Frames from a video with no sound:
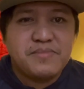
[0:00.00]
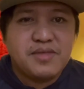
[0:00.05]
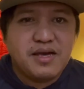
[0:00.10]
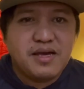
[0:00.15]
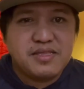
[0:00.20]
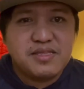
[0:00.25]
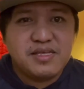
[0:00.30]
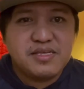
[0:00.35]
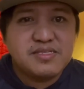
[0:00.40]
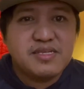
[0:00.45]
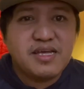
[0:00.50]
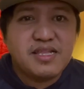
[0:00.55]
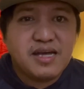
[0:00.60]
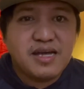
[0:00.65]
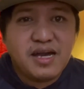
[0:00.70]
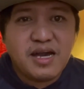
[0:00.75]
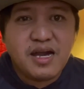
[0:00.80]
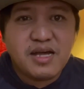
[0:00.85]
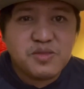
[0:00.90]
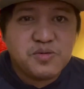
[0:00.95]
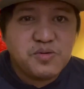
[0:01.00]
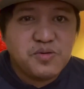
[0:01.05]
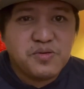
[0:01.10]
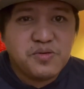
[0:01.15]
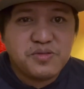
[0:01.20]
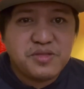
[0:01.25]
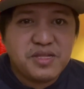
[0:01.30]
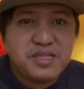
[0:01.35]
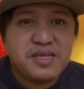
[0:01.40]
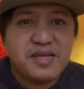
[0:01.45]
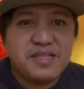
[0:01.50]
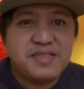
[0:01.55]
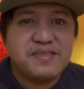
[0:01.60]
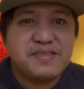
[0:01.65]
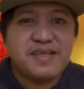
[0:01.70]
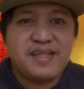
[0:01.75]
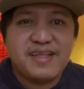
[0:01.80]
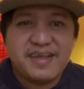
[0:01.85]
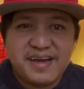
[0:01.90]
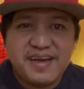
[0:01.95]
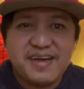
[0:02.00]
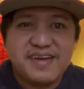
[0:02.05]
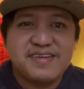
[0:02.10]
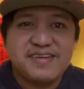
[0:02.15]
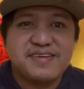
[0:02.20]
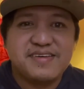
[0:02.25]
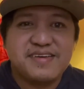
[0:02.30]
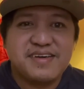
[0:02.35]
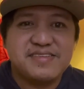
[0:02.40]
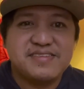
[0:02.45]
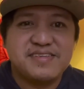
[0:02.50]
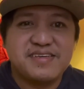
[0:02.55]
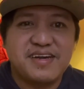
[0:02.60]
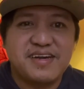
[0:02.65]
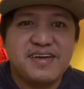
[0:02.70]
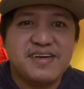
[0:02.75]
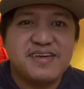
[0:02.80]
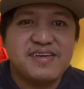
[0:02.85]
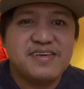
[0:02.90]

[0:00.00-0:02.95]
ang TESDA nakakatulong din yan talaga. Kasi nga,